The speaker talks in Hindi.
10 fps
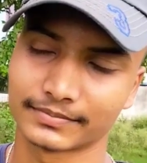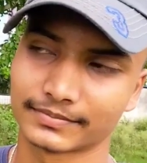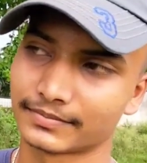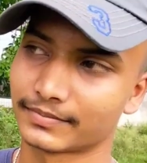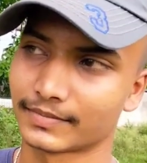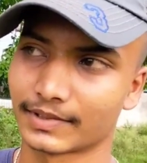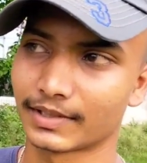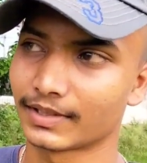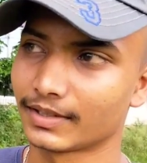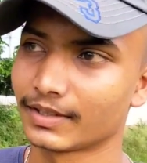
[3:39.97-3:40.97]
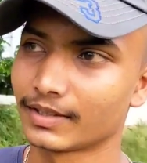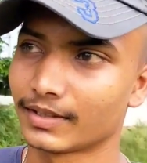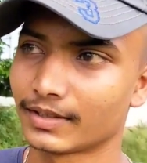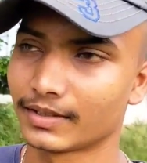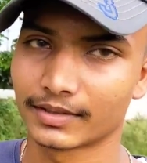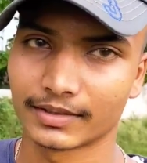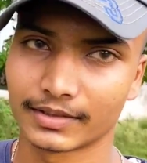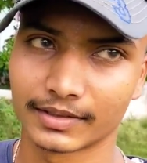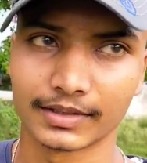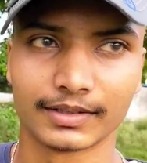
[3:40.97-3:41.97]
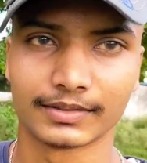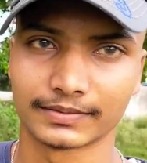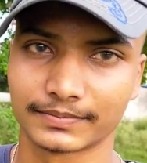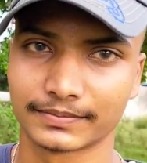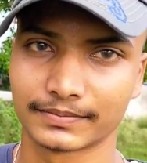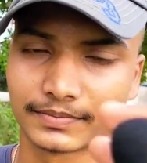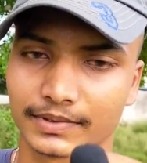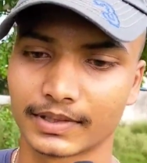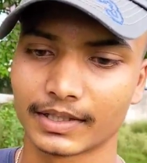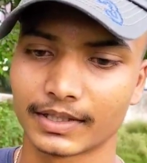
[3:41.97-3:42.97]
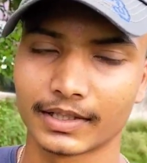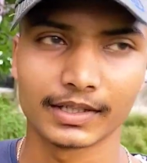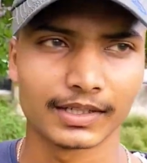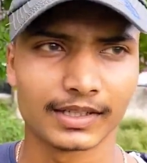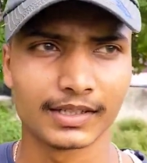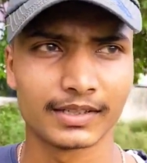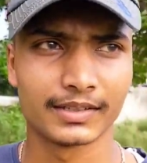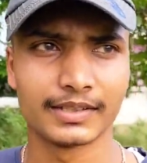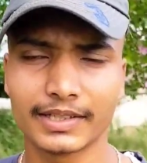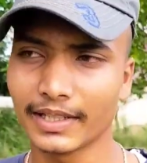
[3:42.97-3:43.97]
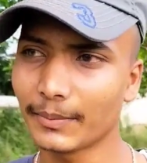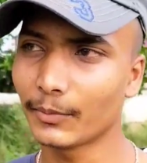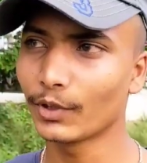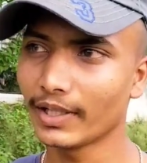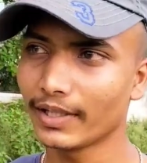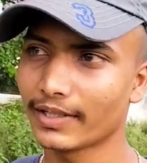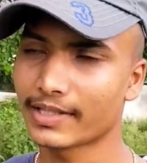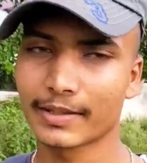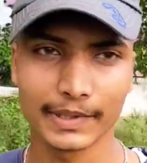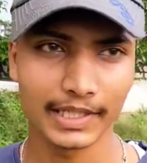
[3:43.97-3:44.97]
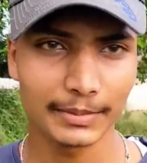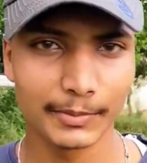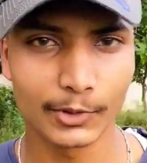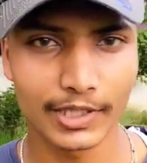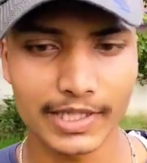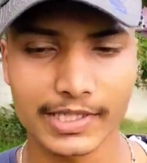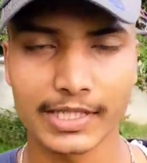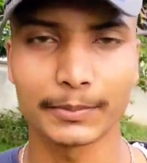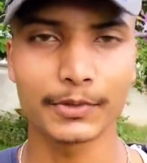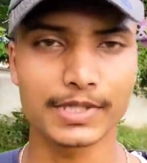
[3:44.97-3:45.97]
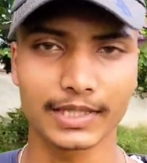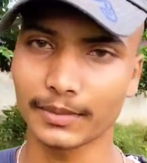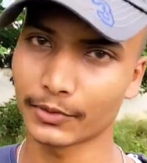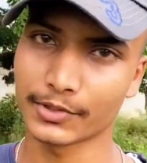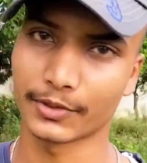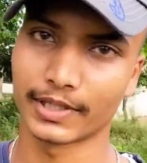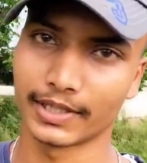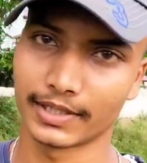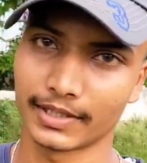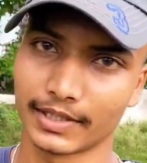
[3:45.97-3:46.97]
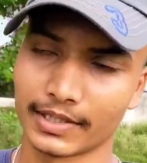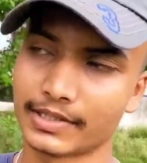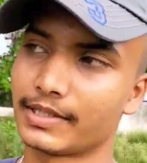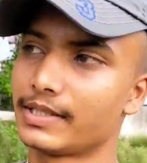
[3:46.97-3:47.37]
और मतलब ओडीआई तो क्या कहना चाहेंगे इस पर क्या सकता है देखिए हम बोले इसके पहले भी बोले कि सबको चलना बहुत ज़रूरी है हम्म।